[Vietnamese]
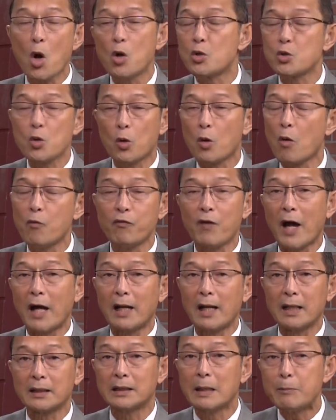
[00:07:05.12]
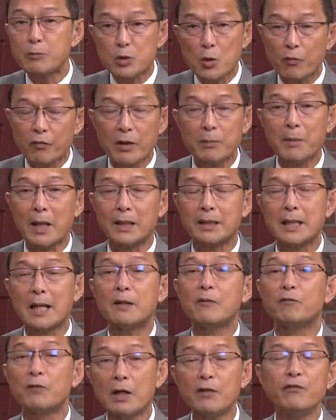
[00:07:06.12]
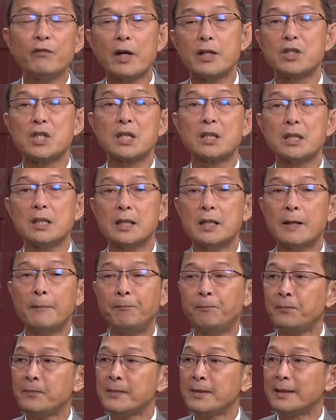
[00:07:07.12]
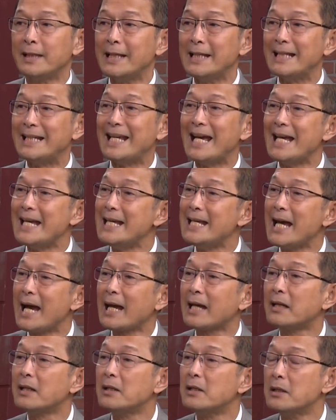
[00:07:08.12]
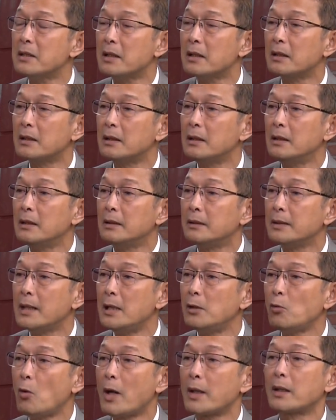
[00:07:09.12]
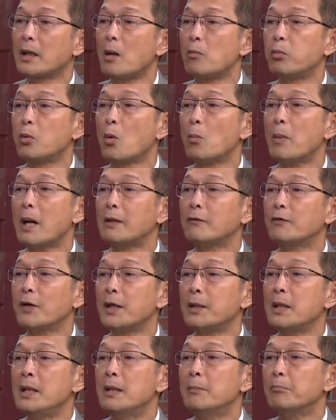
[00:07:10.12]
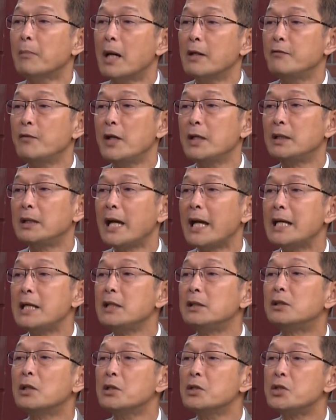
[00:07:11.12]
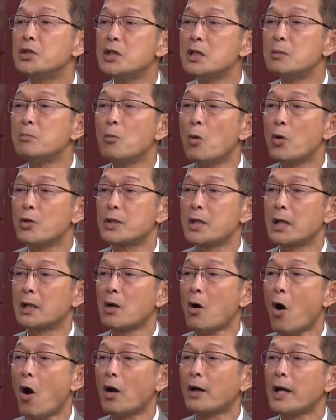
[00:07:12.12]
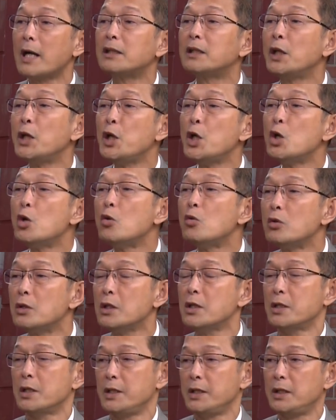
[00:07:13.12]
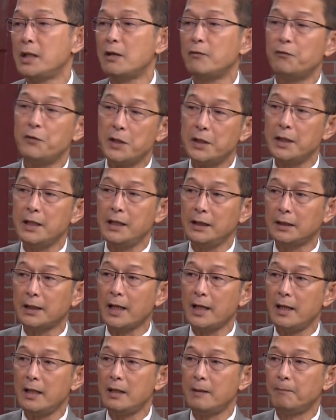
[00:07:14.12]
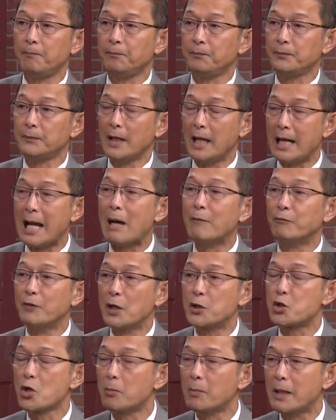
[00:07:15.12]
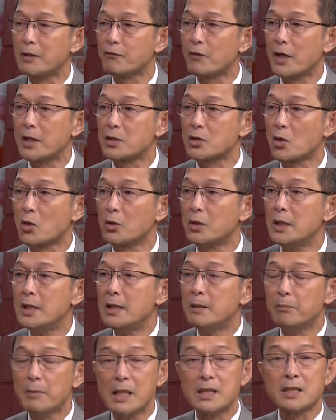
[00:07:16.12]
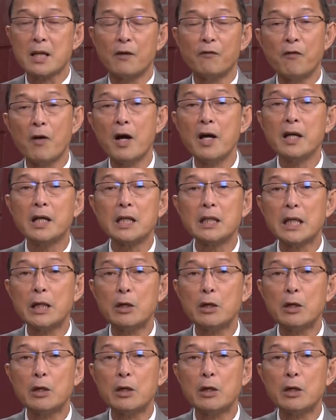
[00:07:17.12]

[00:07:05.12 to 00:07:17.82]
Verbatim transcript: cho dù không phải là tiếp xúc với bệnh nhân, vẫn phải chích ngừa, thì gây ảnh hưởng đến hoạt động của bệnh viện. Bởi vì ngay từ trước mùa dịch họ đã thiếu người nhân viên y tế để làm việc cho bệnh viện rồi. Bây giờ với